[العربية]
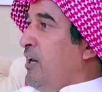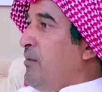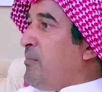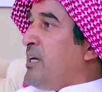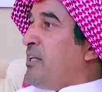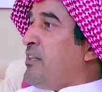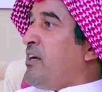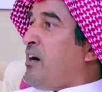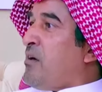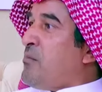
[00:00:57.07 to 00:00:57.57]

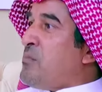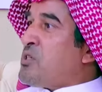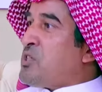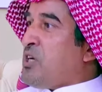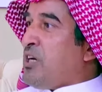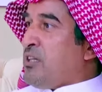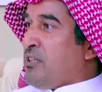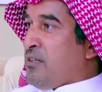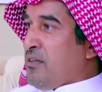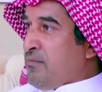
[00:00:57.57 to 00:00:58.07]
دخل
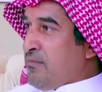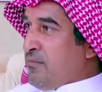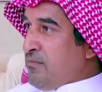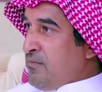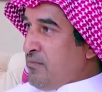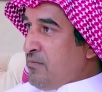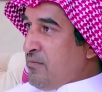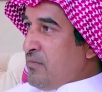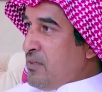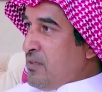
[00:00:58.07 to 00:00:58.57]
مزرعتهم
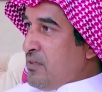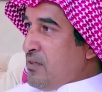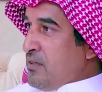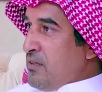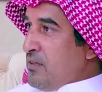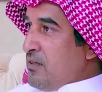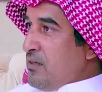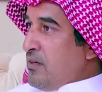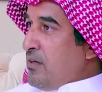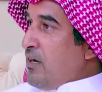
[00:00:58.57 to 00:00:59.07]

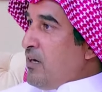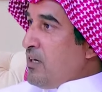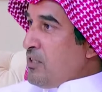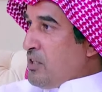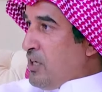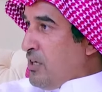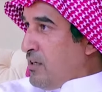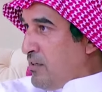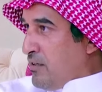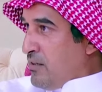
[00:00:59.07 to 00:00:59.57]

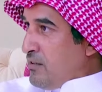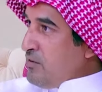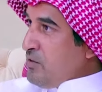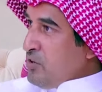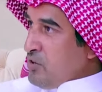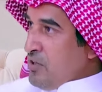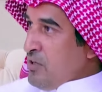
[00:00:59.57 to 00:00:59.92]
عشان نعطيهم